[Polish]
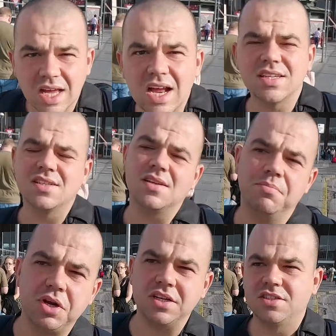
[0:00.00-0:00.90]
Teraz
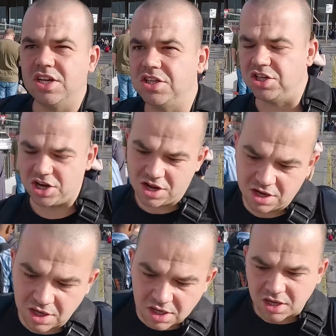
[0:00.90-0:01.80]
jestem po raz trzeci.
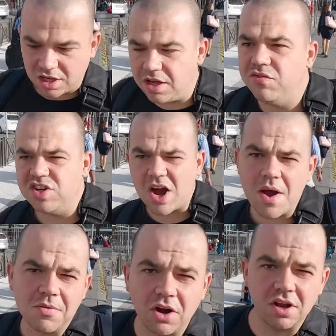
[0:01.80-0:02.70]
I
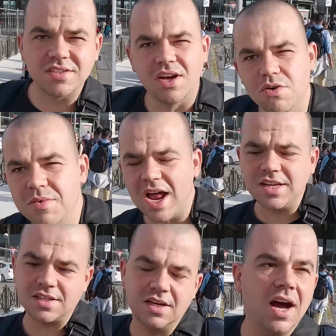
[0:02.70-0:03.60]
widziałem Koloseum
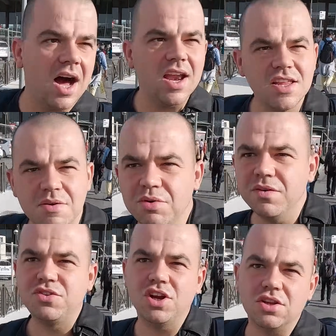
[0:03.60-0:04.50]
raz, ale nie
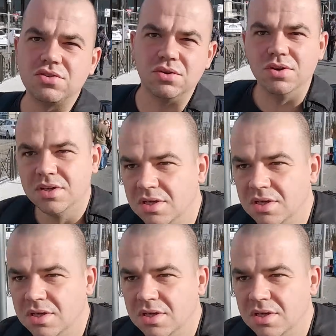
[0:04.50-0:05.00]
byłem w środku.